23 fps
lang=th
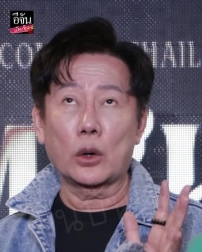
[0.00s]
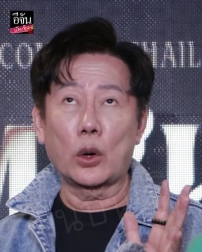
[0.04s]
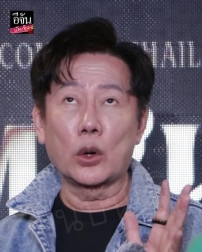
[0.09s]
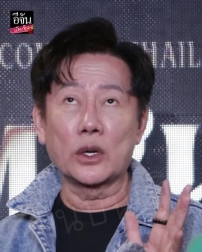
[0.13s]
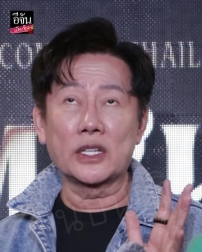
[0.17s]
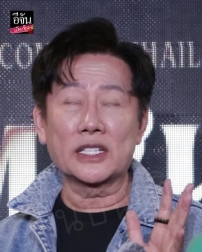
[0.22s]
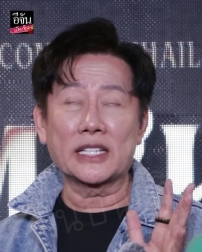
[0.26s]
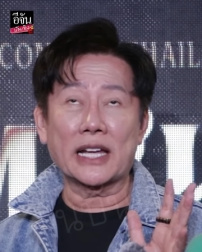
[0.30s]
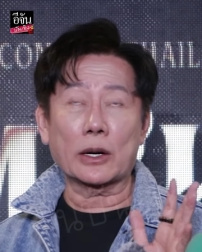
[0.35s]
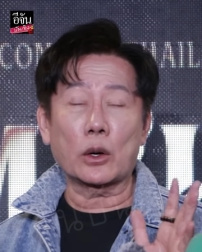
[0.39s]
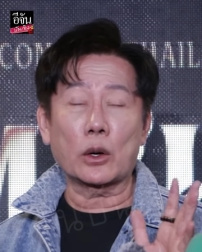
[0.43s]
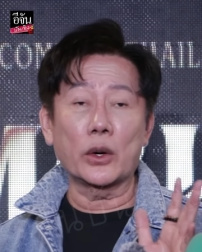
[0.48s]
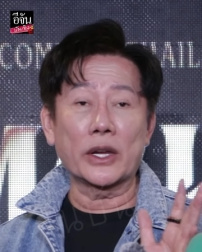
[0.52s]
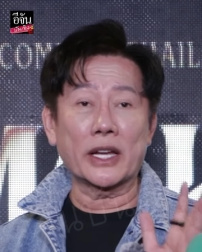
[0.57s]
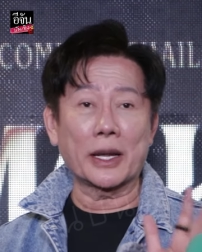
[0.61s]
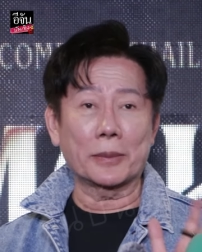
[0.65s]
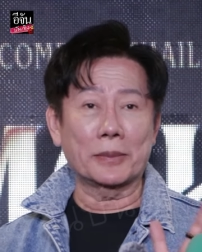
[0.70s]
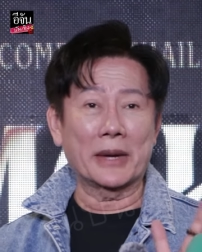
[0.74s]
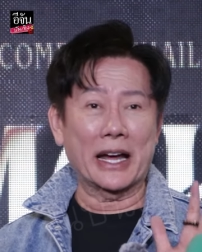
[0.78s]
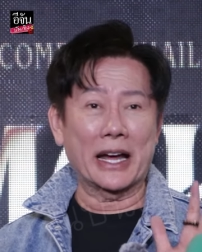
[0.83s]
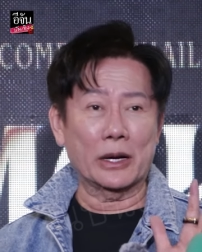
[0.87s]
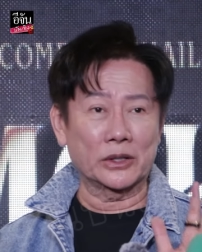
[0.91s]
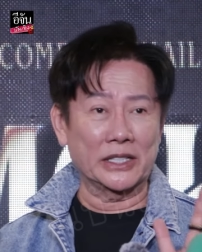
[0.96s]
คุณจะคุย
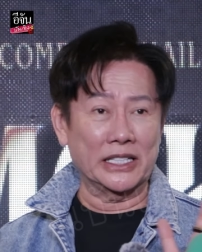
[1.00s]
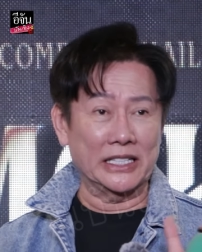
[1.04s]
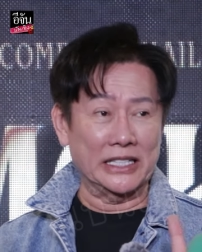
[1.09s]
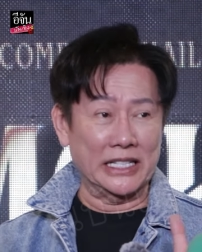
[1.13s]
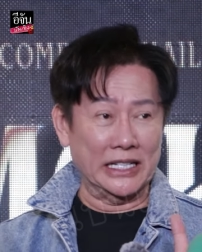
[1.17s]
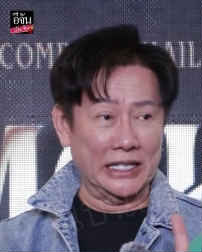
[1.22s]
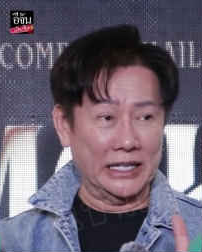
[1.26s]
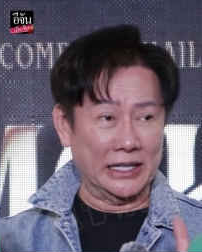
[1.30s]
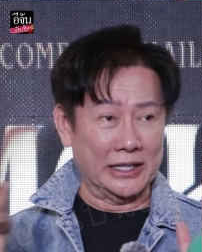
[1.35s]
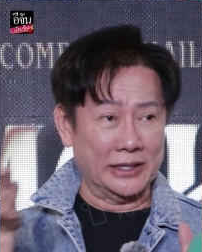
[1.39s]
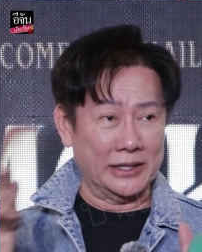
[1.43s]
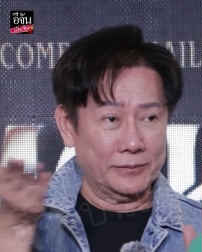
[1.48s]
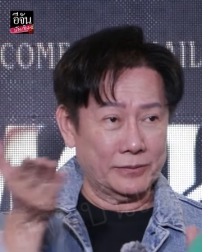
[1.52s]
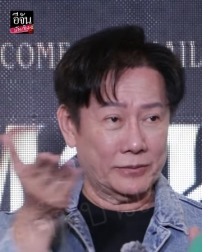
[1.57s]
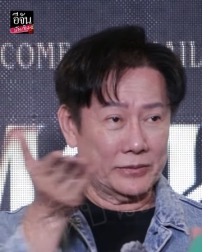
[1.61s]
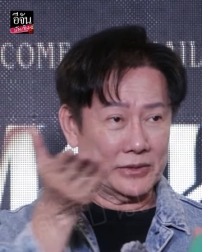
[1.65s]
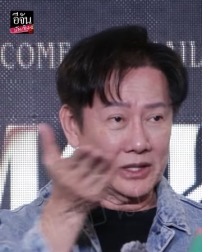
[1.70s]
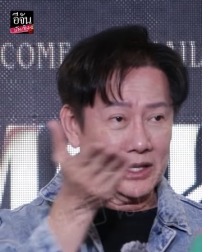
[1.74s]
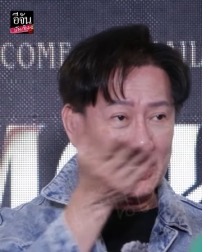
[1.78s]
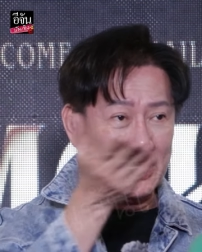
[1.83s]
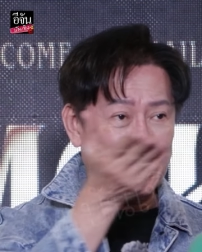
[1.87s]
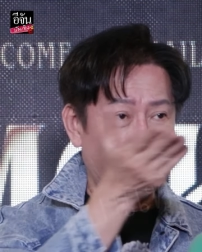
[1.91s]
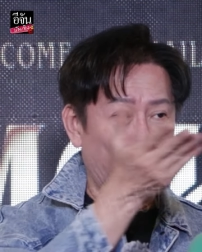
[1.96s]
กับเรา
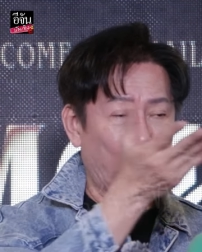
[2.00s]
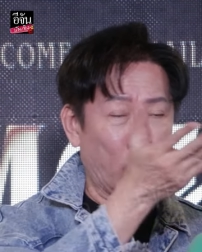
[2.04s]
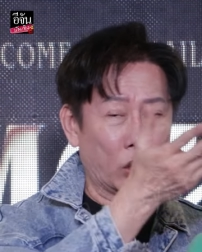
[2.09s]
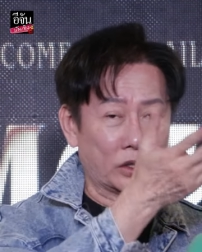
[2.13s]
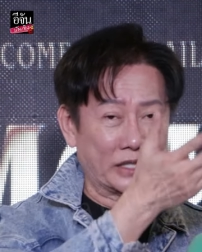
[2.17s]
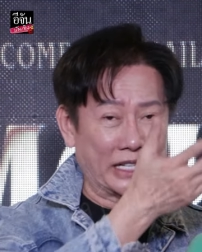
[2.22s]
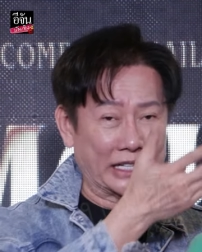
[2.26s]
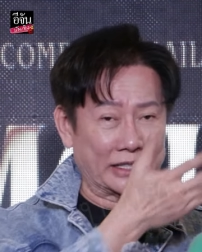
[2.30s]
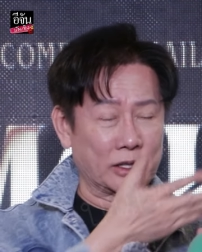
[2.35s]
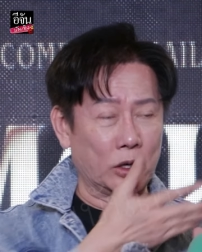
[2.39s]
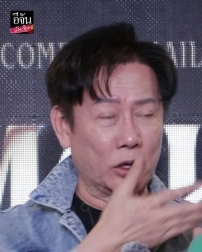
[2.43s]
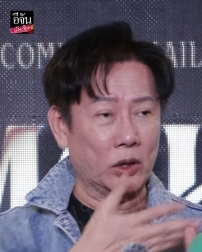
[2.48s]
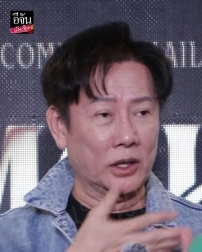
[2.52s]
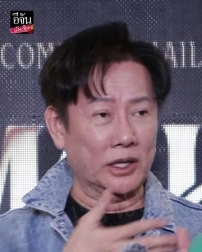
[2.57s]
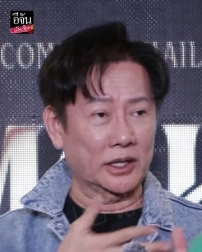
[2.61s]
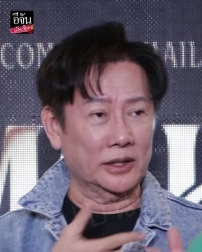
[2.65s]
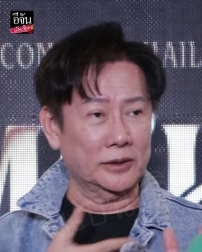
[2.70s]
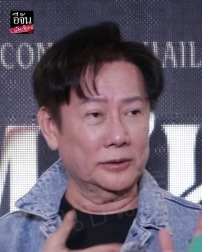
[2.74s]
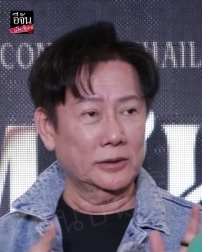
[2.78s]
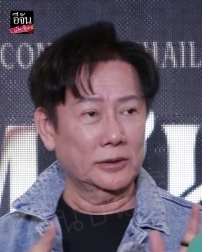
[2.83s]
ดีๆหกเจ็ดคน